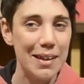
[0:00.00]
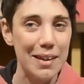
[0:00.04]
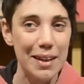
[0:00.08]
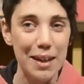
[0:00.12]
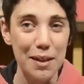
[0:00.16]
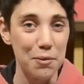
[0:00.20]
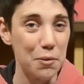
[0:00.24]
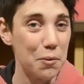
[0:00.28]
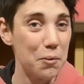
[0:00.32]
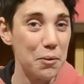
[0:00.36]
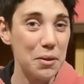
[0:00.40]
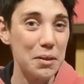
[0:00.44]

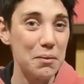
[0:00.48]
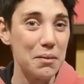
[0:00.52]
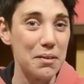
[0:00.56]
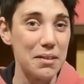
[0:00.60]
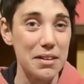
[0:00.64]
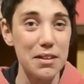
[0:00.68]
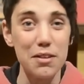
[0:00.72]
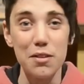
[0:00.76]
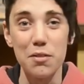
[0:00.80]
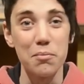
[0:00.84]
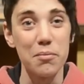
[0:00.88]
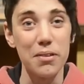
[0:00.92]
que fue muy
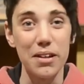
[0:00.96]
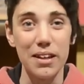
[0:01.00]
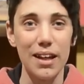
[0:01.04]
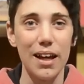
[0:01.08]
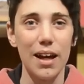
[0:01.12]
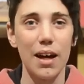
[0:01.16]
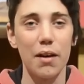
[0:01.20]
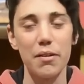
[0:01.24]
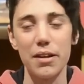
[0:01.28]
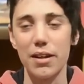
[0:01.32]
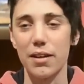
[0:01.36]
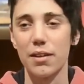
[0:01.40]
divertido en
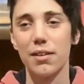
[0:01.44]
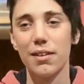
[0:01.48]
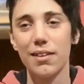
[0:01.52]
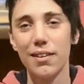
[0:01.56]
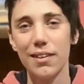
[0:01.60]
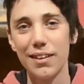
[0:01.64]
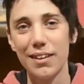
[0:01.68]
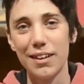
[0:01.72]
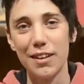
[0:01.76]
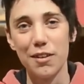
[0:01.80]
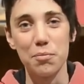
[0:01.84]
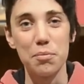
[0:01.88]
verdad, a ver,
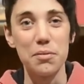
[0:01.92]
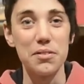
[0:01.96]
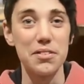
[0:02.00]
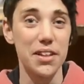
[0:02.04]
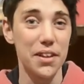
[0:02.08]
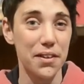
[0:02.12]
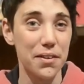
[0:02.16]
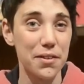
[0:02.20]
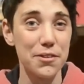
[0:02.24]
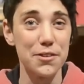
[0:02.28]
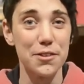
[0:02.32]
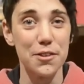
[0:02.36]
los
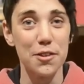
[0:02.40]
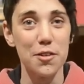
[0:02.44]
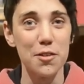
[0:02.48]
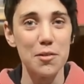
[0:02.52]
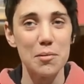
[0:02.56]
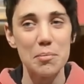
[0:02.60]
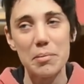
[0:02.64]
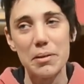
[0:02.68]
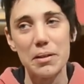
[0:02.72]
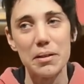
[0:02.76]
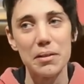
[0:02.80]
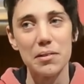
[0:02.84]
pinchazos
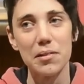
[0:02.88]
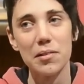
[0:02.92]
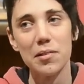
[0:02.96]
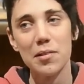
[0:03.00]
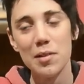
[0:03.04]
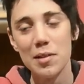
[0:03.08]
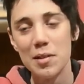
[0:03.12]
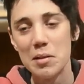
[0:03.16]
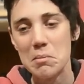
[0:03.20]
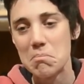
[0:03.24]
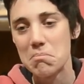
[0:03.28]
no, pero